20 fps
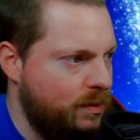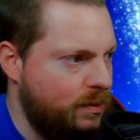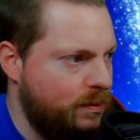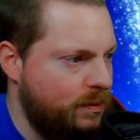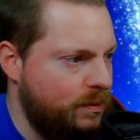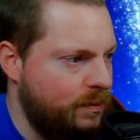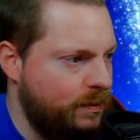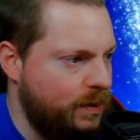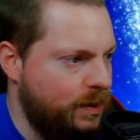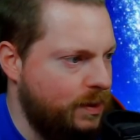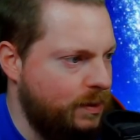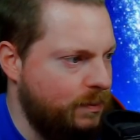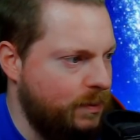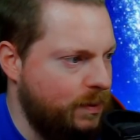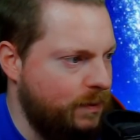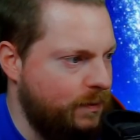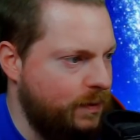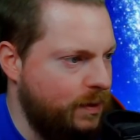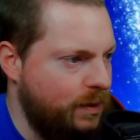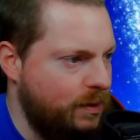Machen wir den
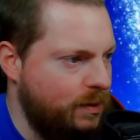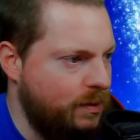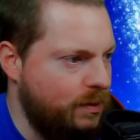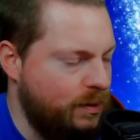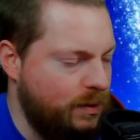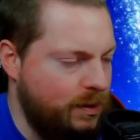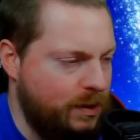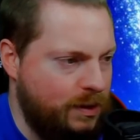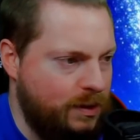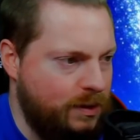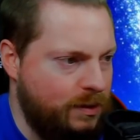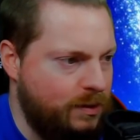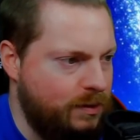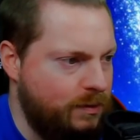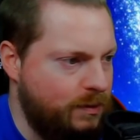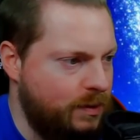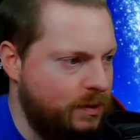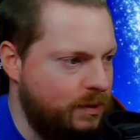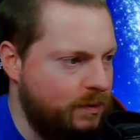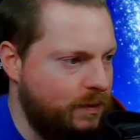mal weg. Ja, das,
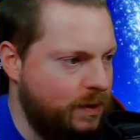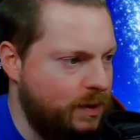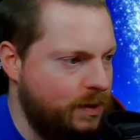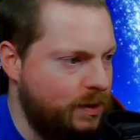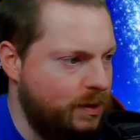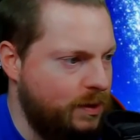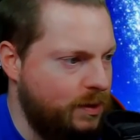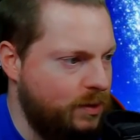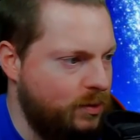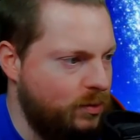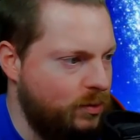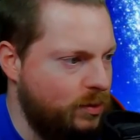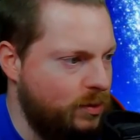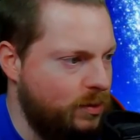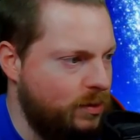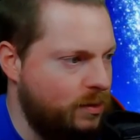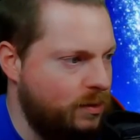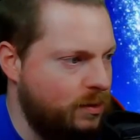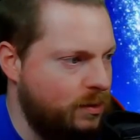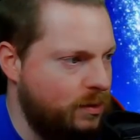ich werde hier nicht
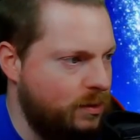durchmachen,